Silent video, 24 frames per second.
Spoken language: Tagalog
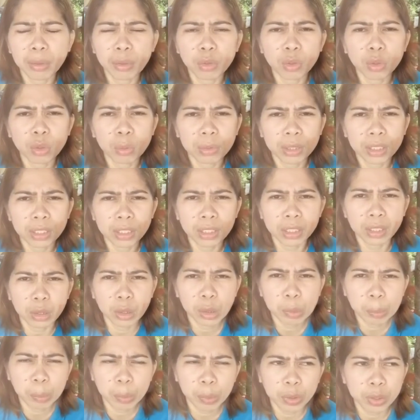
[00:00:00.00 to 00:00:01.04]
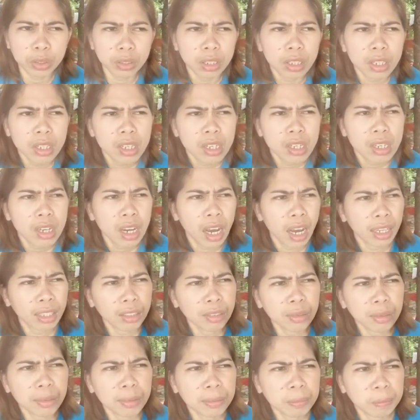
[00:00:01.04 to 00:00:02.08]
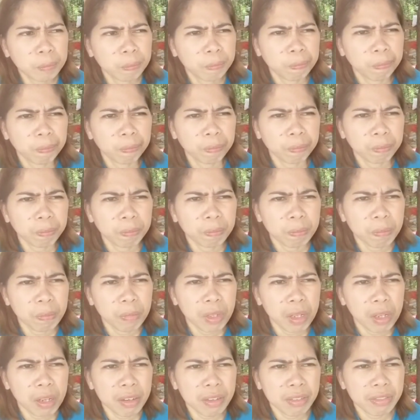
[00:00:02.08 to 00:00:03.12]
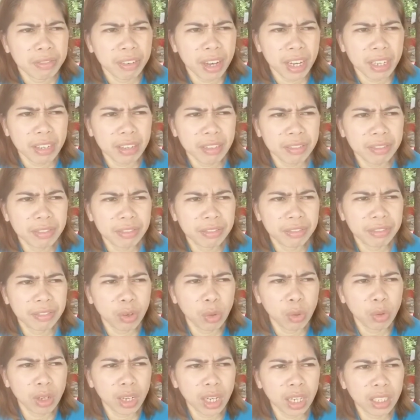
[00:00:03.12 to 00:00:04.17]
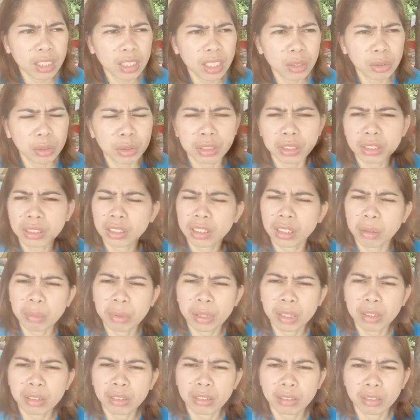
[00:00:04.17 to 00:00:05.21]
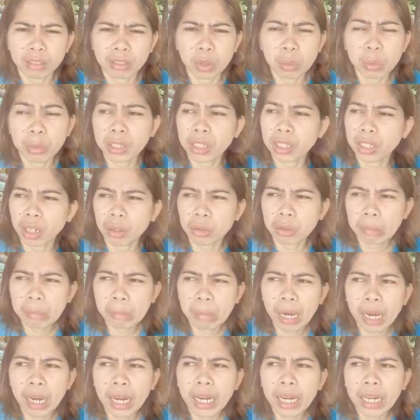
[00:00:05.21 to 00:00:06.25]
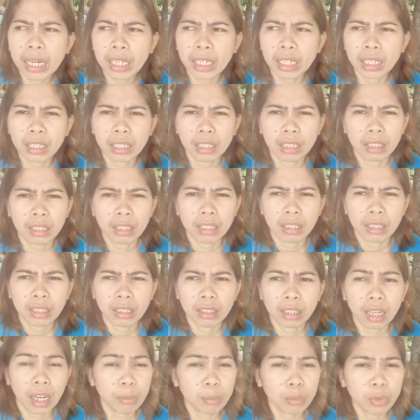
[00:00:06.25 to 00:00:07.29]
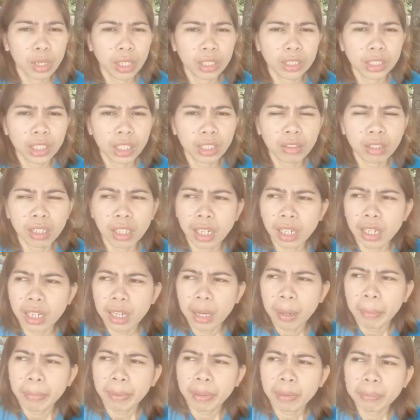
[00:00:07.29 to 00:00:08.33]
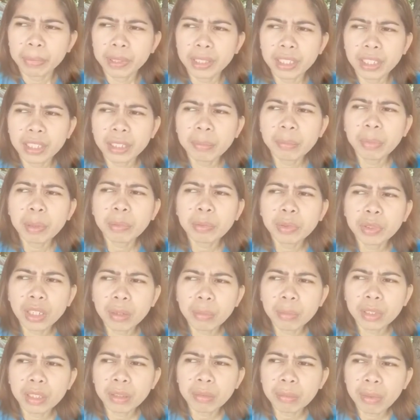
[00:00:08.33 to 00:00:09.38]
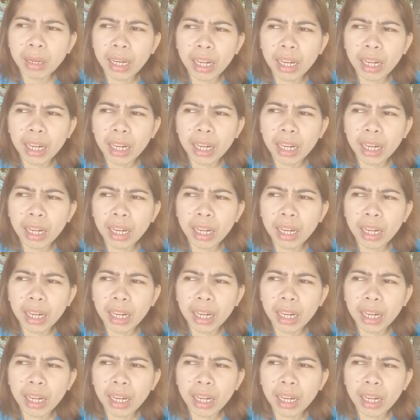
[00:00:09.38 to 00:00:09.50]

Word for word: na akong dumating sa airport. Ano, 5 o'clock or 6 na ba yun? Dumating ako ng bahay. Nakambulansya yun ha. Pagdating pa po namin ng